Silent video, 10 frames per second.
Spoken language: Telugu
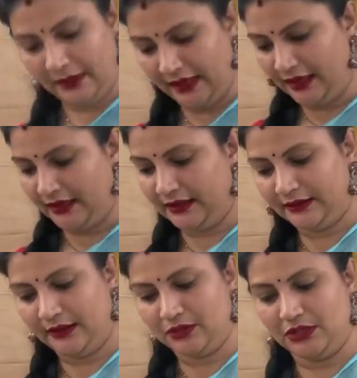ప్లెయిన్
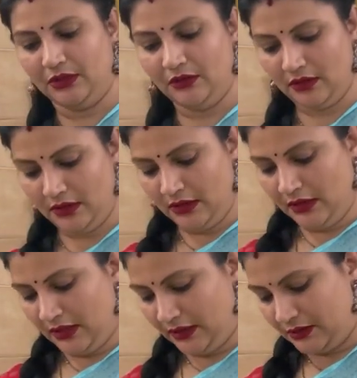ఏదైతే వచ్చిందో
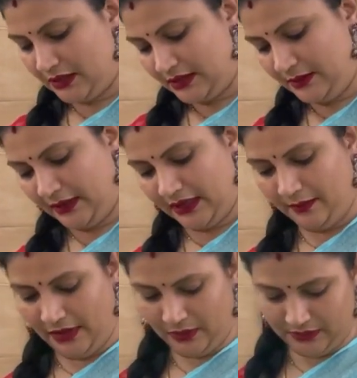అది వచ్చేసి మనకి
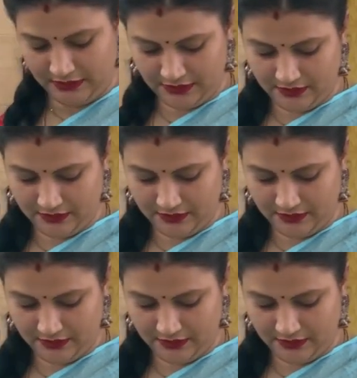బ్లౌజ్